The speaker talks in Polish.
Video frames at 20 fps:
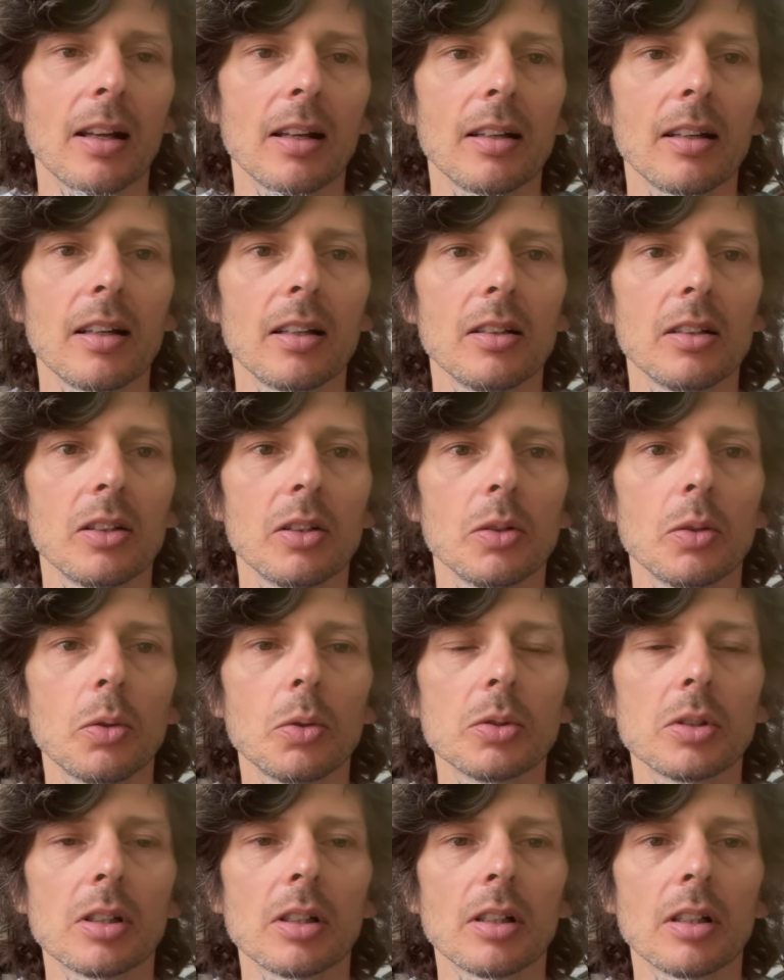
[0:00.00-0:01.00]
Jedni
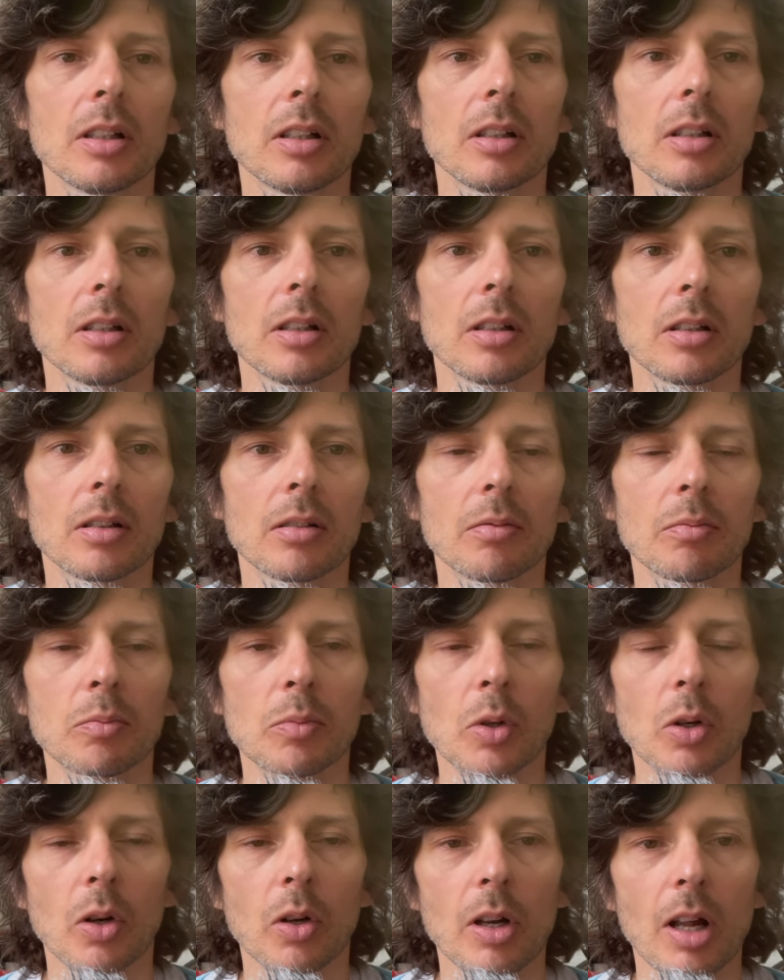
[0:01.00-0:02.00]
drudzy y,
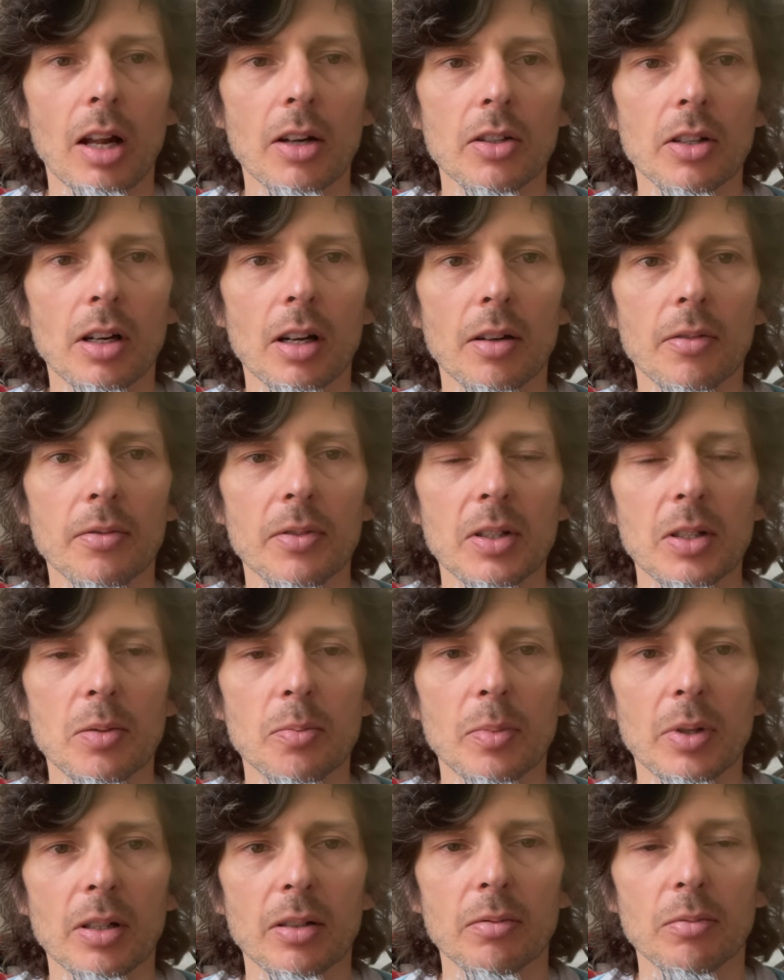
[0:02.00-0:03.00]
kolarze
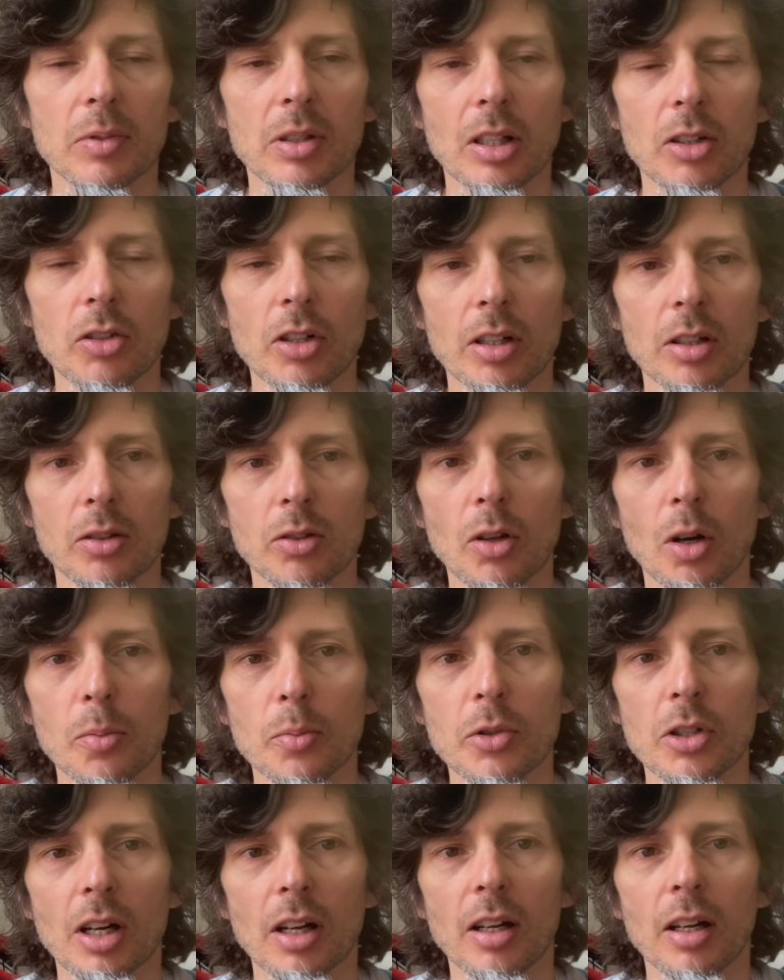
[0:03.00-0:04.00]
Wizmy zaczęli
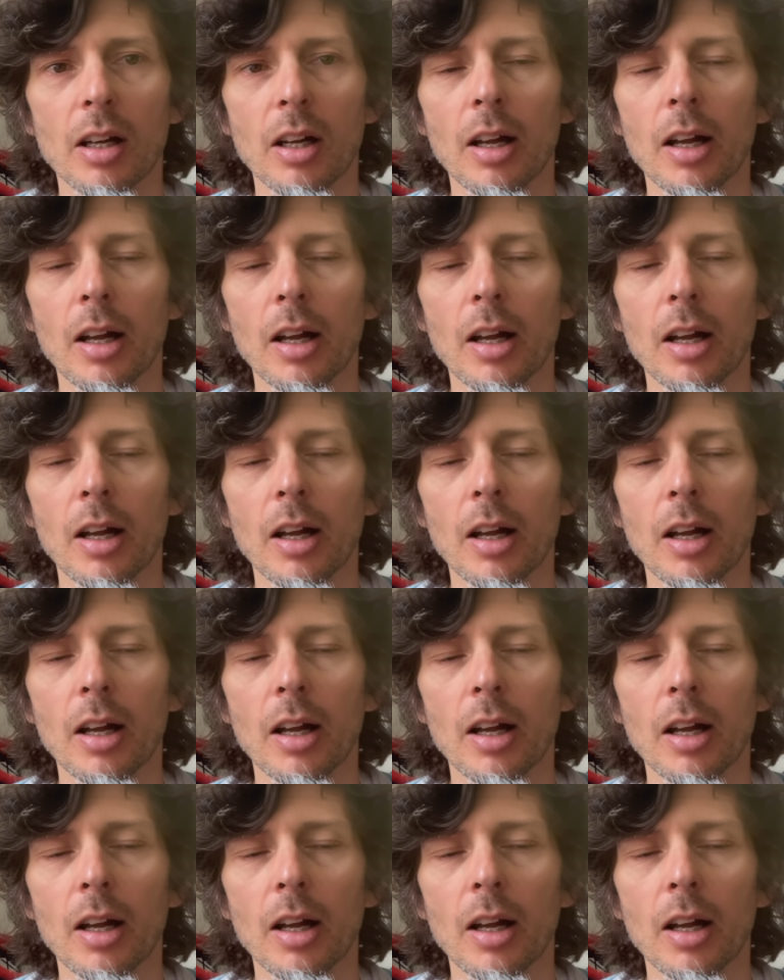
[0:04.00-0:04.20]
dobrze